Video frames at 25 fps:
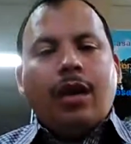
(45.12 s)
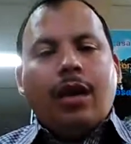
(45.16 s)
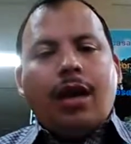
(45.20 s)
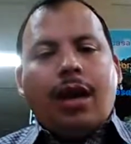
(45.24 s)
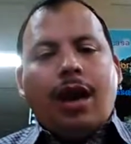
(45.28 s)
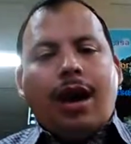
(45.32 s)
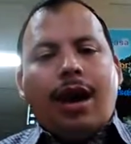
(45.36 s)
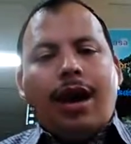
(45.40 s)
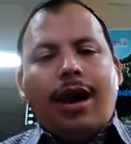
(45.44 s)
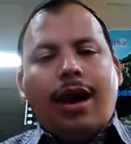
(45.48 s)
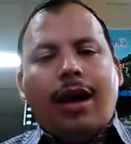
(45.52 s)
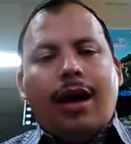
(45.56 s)

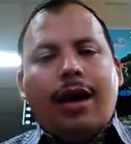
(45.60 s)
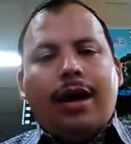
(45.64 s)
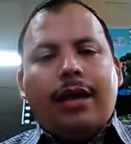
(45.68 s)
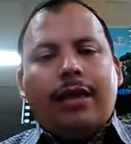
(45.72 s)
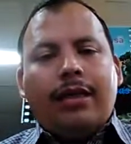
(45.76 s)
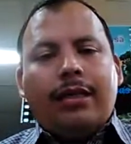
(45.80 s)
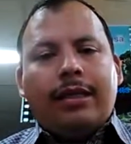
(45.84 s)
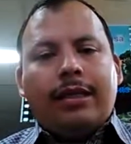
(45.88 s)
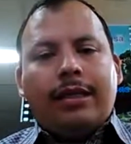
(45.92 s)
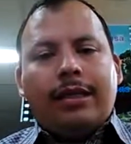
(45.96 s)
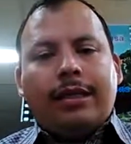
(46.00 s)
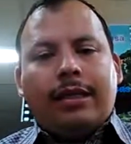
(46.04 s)

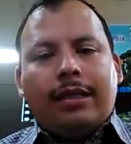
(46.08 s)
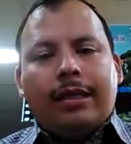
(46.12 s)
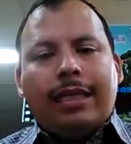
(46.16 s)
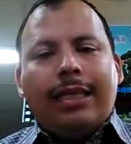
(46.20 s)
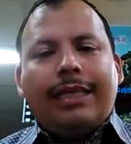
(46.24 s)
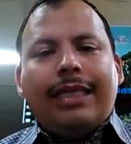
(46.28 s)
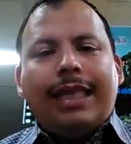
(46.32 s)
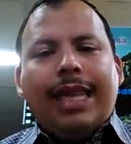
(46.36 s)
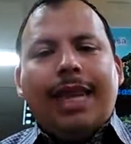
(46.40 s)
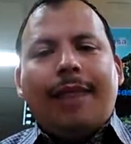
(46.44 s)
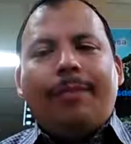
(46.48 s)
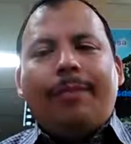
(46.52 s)
Ah,
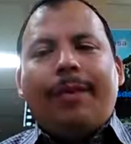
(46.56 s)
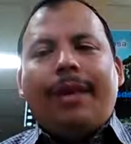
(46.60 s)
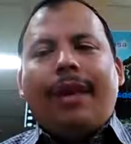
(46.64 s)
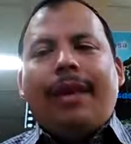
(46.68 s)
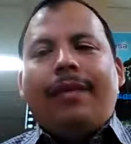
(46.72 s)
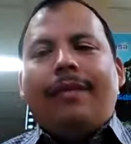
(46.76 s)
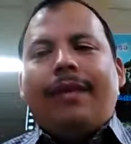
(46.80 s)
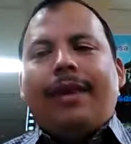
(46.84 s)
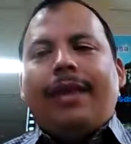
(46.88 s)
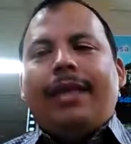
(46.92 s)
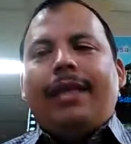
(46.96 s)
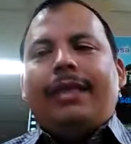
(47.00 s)
dice la
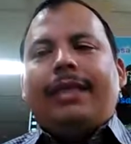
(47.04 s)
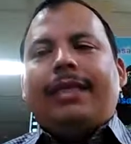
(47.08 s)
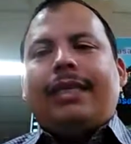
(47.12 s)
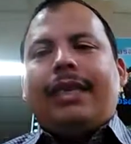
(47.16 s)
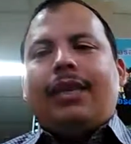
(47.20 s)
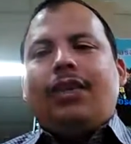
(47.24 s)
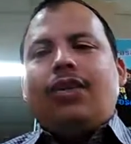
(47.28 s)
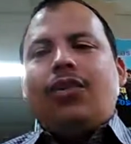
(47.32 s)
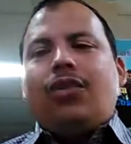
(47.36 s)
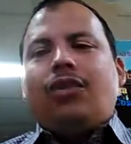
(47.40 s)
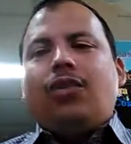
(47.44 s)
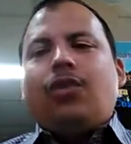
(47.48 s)
palabra del
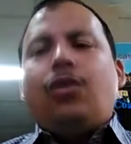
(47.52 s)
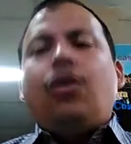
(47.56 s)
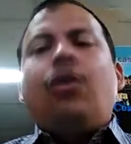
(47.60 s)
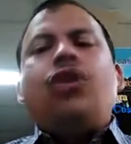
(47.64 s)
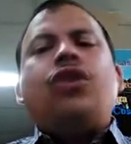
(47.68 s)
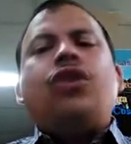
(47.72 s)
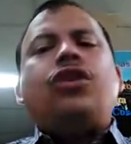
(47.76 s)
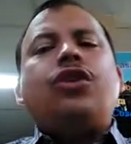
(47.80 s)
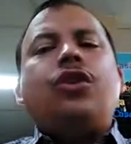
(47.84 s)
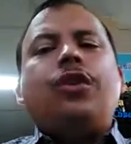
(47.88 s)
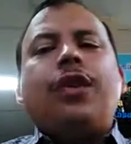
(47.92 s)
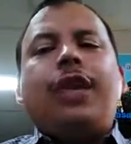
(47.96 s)
Señor,
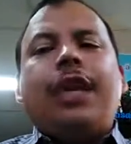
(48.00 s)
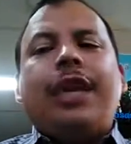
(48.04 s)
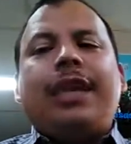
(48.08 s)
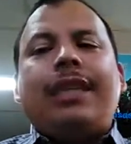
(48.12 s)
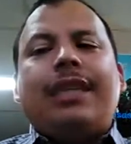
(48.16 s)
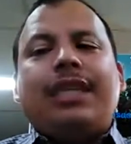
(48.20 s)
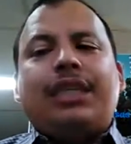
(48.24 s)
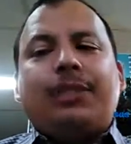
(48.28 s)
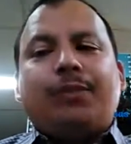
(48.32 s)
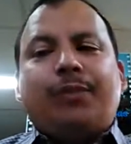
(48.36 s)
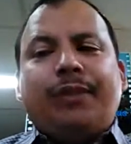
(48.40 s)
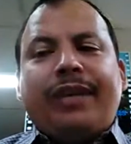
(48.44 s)
ocho días
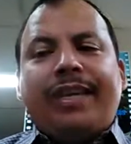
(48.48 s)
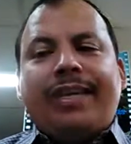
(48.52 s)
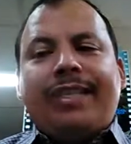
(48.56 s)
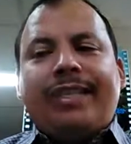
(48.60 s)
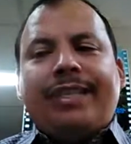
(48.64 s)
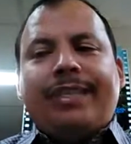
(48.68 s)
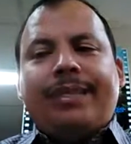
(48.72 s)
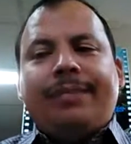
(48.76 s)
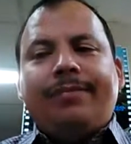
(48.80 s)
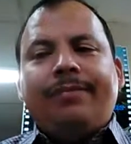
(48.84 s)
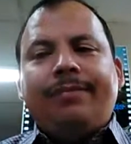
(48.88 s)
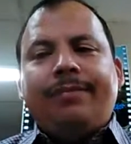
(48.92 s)

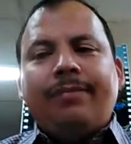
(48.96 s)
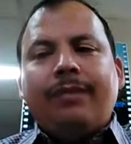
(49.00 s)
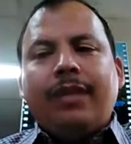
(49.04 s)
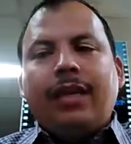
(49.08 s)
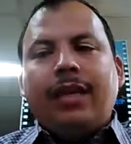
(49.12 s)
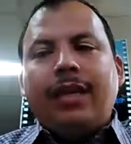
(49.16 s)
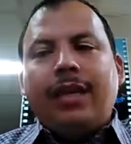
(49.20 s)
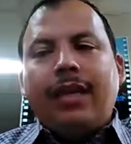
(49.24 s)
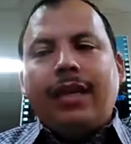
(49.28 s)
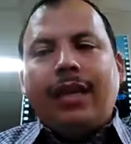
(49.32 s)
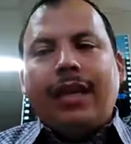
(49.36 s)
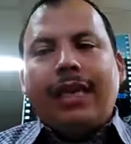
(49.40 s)
después
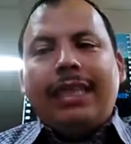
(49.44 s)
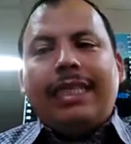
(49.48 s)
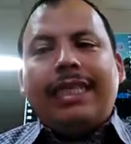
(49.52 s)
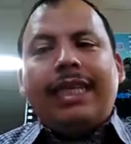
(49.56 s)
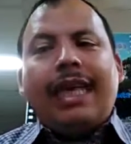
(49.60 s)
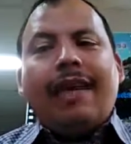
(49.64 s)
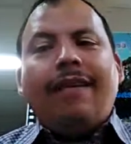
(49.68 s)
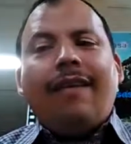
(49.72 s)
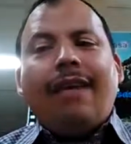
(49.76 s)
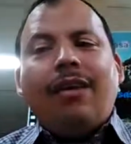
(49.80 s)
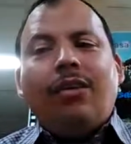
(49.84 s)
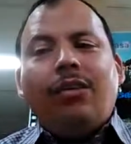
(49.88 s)

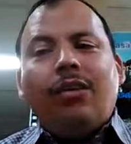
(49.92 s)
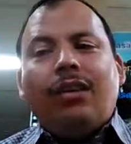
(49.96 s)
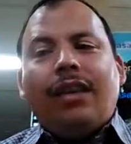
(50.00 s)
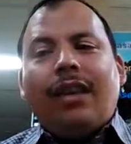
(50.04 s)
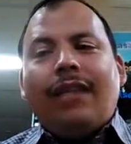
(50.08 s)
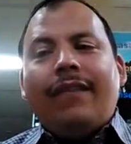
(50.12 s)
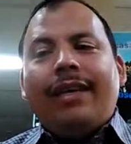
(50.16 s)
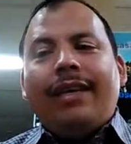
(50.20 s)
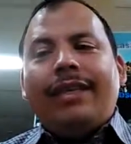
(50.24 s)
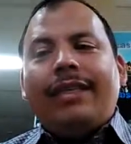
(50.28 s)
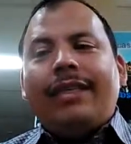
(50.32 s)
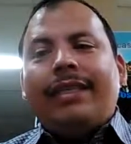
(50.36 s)
estaba otra
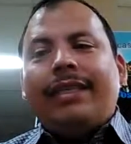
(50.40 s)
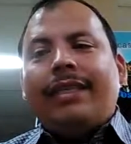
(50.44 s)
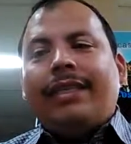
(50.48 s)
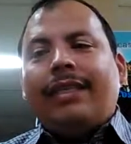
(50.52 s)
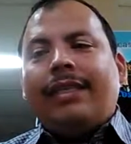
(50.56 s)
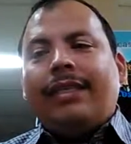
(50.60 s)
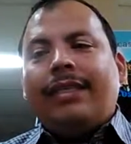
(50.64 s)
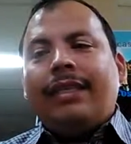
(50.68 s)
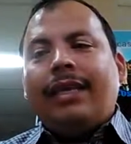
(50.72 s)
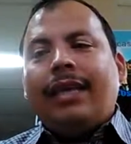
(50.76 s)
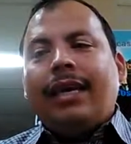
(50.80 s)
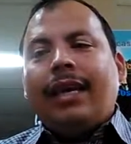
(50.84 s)

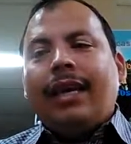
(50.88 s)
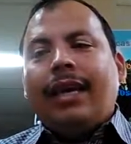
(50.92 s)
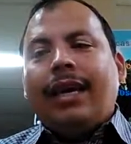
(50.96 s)
vez